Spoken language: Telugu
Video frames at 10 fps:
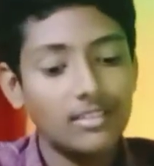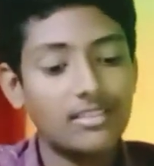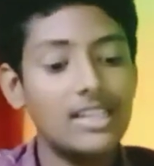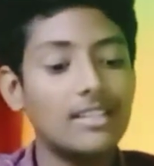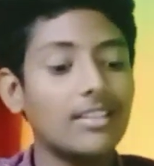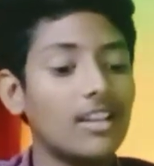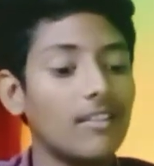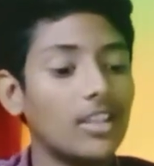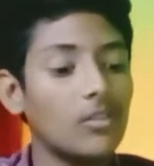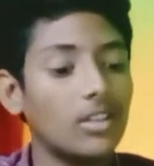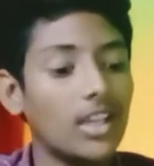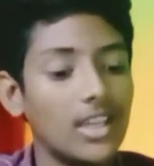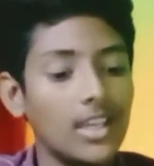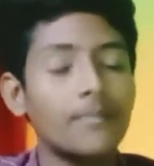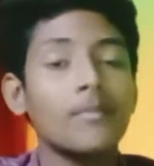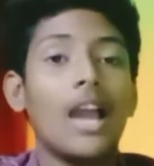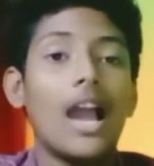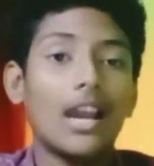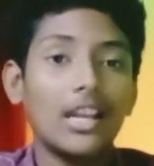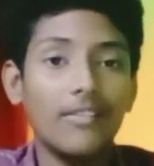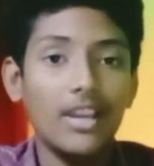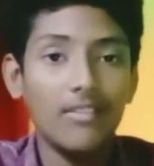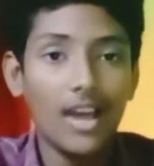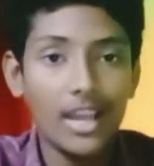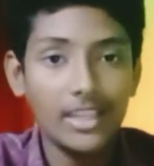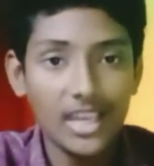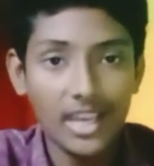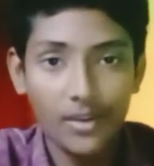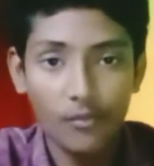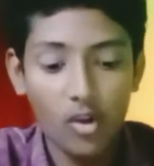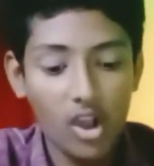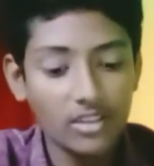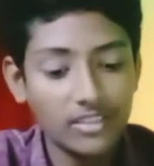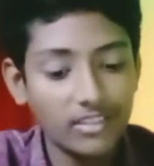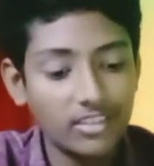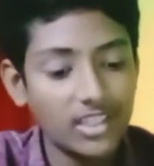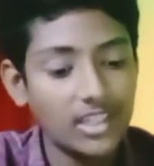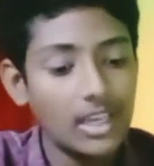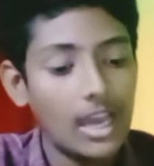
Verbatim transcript: స్ట్రీట్స్ అనేవి అయితే ఉంటాయి అక్కడికి వెళ్ళి వాళ్ళైతే వ్లాగ్ చేసి